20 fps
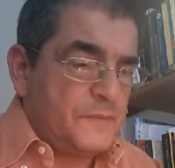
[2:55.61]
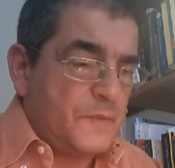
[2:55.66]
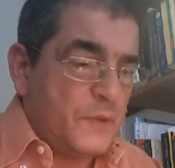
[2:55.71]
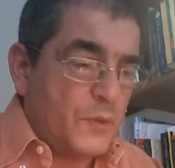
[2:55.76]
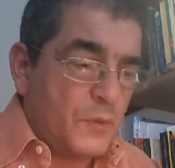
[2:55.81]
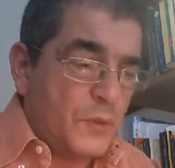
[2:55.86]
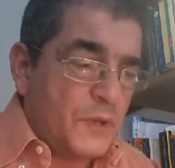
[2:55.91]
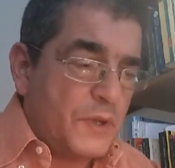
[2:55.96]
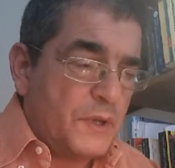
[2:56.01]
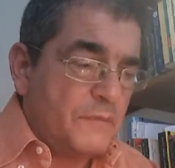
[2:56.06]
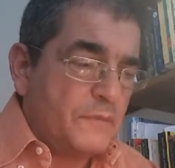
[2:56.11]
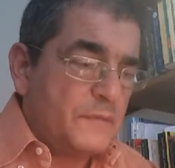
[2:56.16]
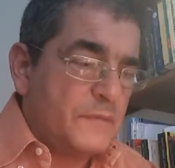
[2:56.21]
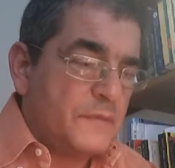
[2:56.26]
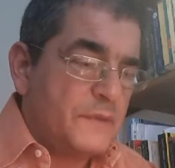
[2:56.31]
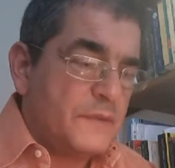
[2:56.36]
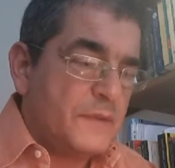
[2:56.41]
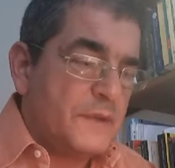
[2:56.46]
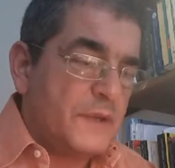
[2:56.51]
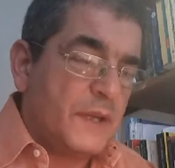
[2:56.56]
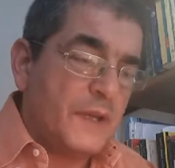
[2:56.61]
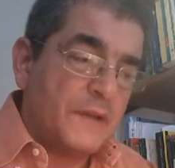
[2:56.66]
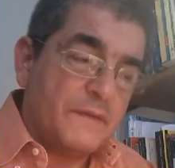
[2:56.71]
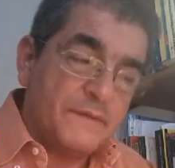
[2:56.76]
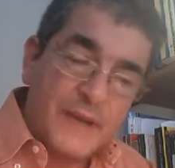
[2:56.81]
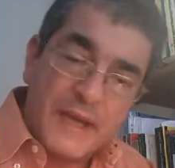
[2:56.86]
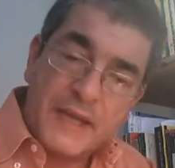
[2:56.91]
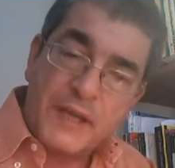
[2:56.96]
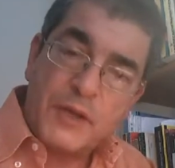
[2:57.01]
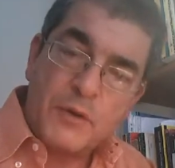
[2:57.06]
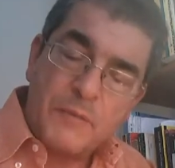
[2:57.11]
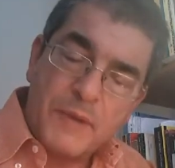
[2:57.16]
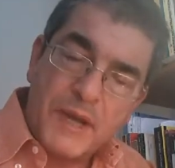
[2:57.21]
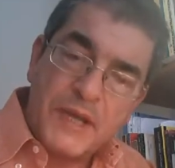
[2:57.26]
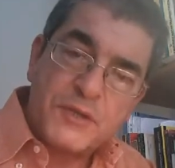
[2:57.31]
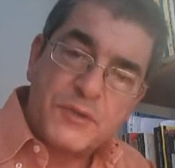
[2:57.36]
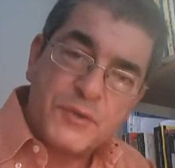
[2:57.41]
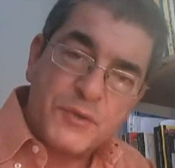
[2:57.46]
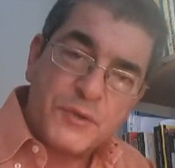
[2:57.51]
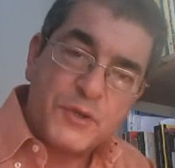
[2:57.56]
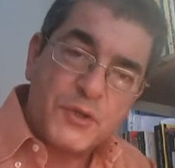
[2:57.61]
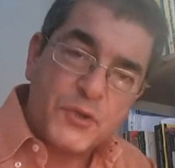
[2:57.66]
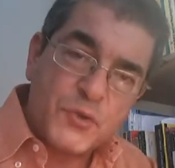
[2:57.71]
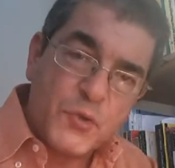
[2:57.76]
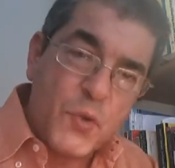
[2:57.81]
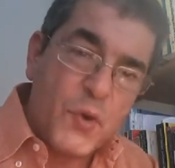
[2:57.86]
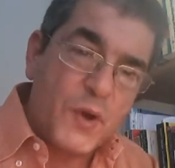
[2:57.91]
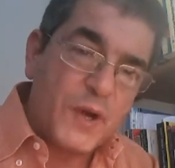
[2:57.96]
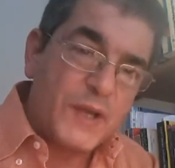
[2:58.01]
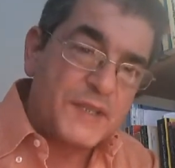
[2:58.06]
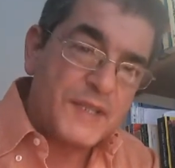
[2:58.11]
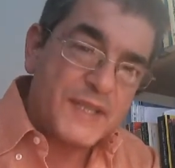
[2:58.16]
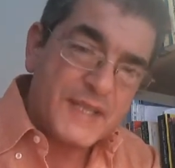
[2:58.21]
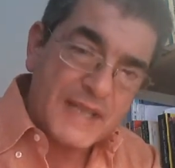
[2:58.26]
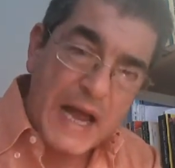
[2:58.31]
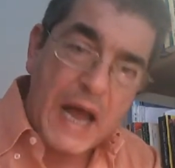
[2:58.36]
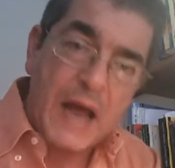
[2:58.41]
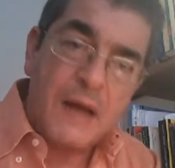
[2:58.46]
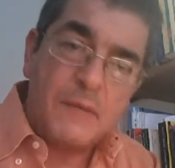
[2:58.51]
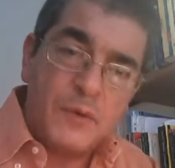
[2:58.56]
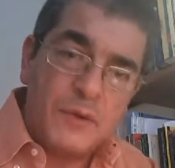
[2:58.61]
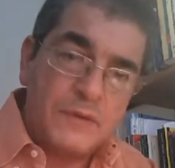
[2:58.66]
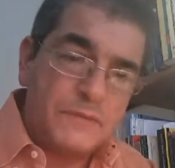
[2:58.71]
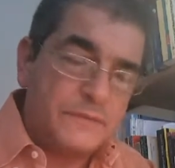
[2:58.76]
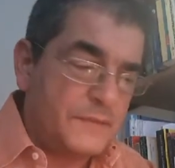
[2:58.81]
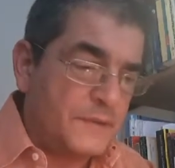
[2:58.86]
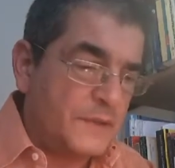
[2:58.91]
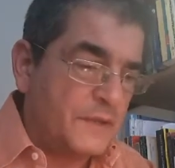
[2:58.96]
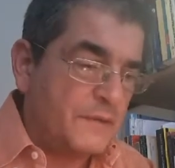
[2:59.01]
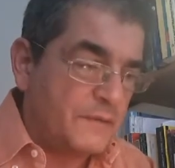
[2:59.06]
Lui, il vecchio maestro di scuola di Samo,